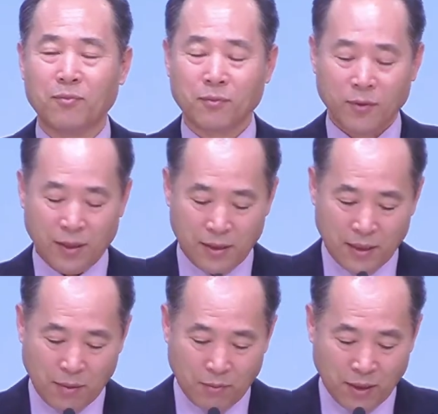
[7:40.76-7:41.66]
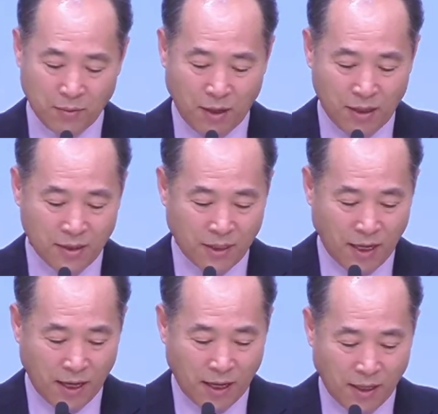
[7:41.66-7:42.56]
그래서 한마디 말을
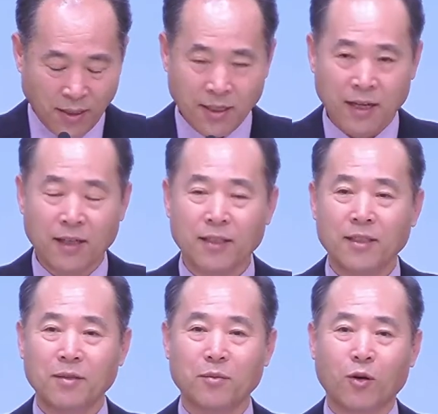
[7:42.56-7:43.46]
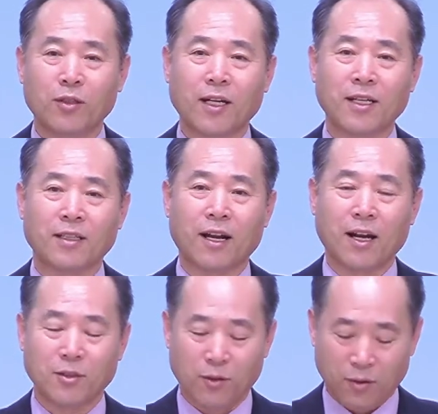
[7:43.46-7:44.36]
잘하느냐 못하느냐 따라
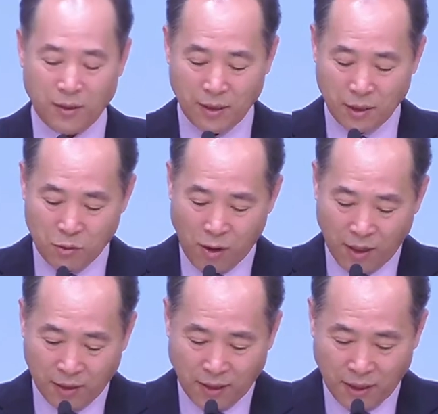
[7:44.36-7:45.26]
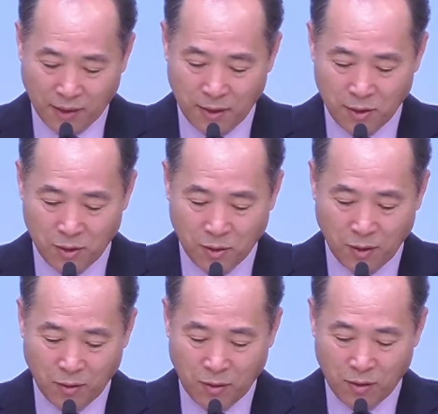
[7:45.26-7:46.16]
가지고 관계가 깨어질 수도
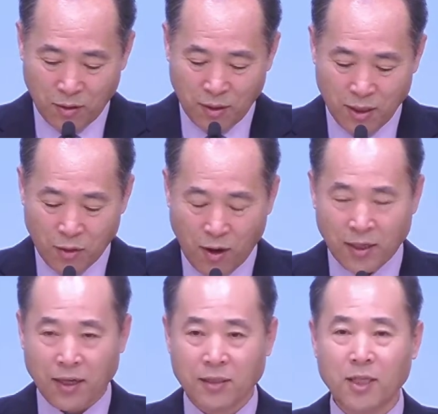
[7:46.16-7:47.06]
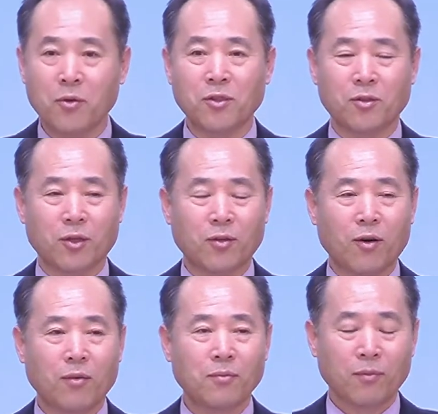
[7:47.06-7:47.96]
있고 관계가 세워질 수도 있고
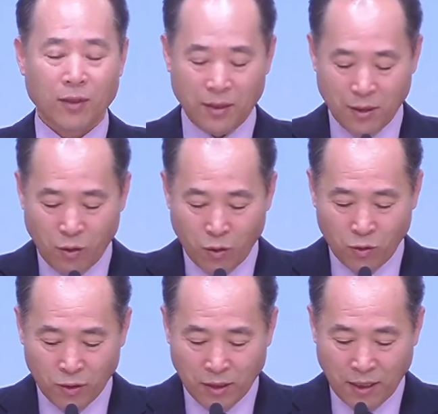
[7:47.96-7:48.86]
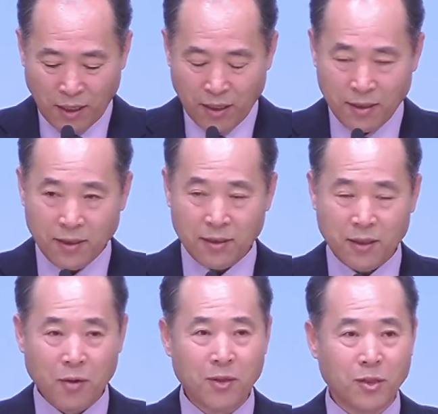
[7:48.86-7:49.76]
그 공동체가
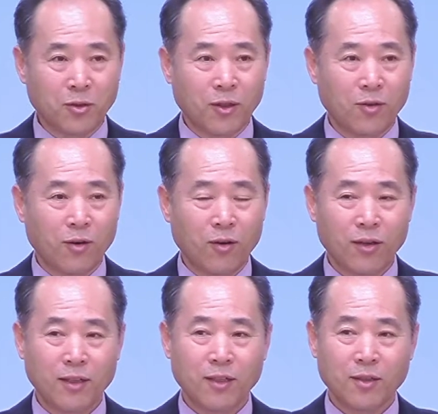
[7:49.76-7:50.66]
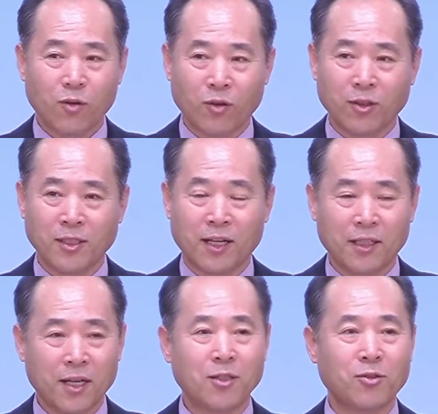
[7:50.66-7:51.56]
세워질 수도 있고 공동체가
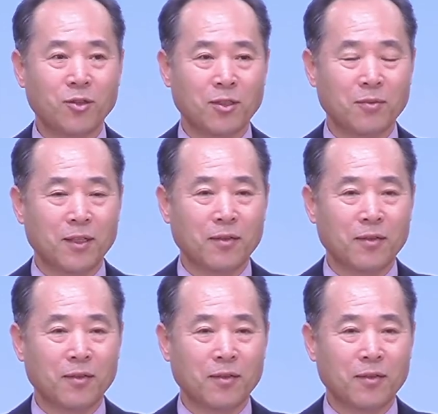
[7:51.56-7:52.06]
깨어질 수도 있습니다.